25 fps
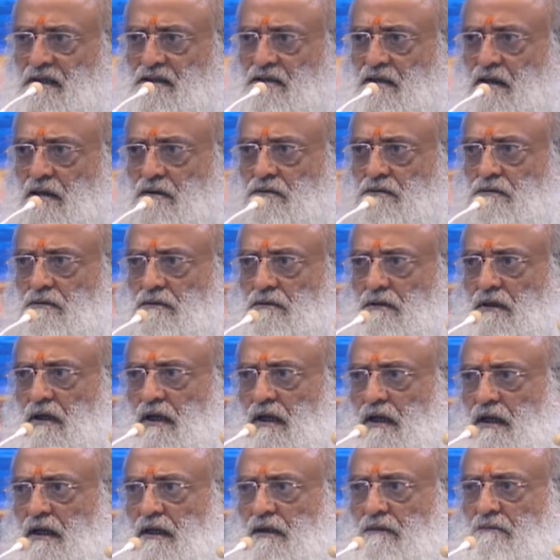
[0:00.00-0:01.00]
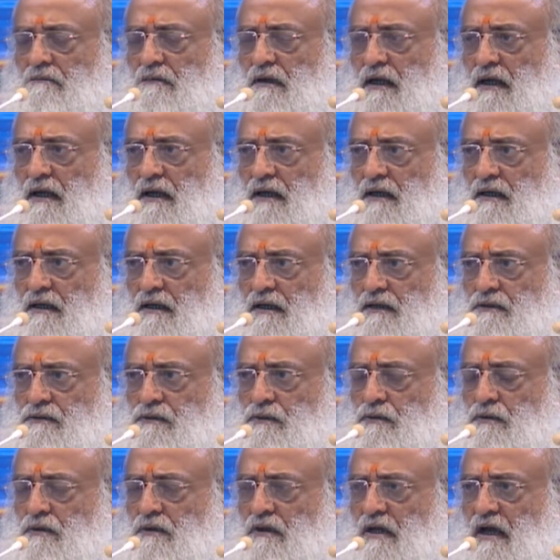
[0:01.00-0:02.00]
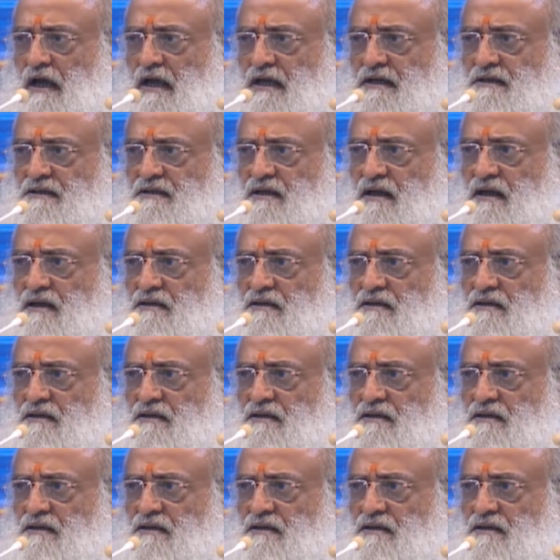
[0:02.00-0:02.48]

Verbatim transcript: होता है बाहर के सुख का एहसास